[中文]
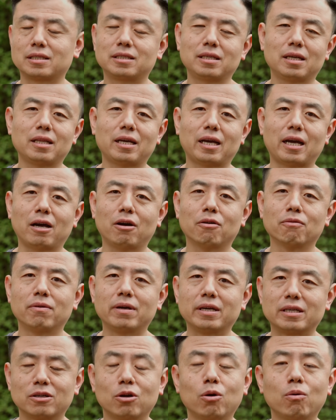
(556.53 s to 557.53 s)
现在还有
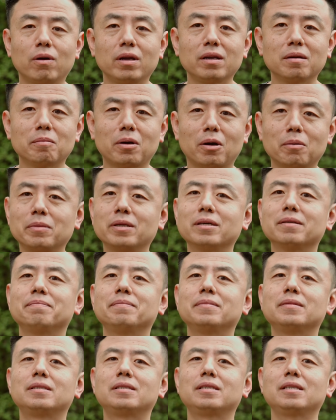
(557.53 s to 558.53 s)
位置，欢迎报名。
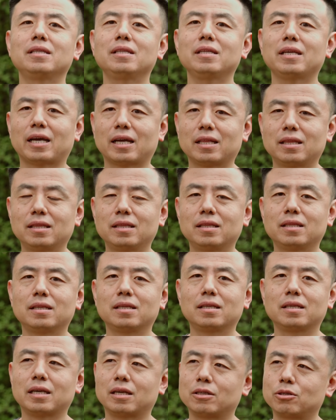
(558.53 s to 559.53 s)
今年
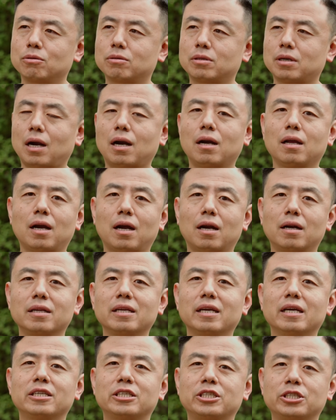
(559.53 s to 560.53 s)
也就是2022
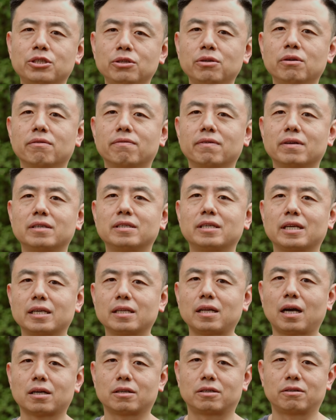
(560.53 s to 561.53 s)
年11月份，这一
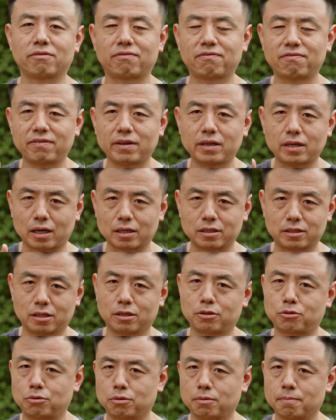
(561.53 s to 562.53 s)
趟是非常值
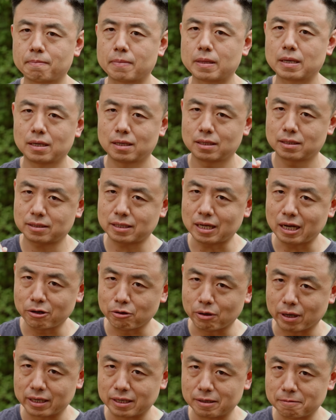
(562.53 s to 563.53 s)
得去。3个
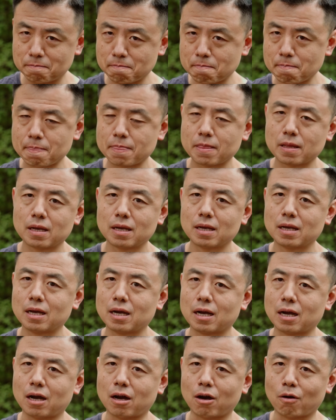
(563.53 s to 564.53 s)
原因：
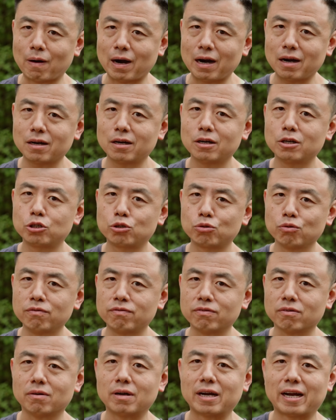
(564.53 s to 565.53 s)
好玩、舒
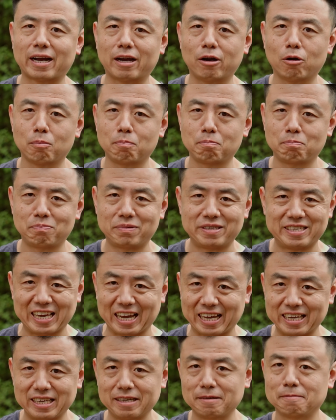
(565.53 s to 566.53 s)
服，还有
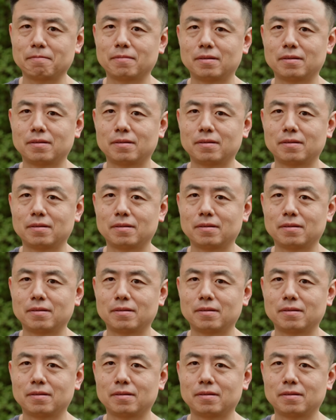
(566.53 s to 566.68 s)
便宜。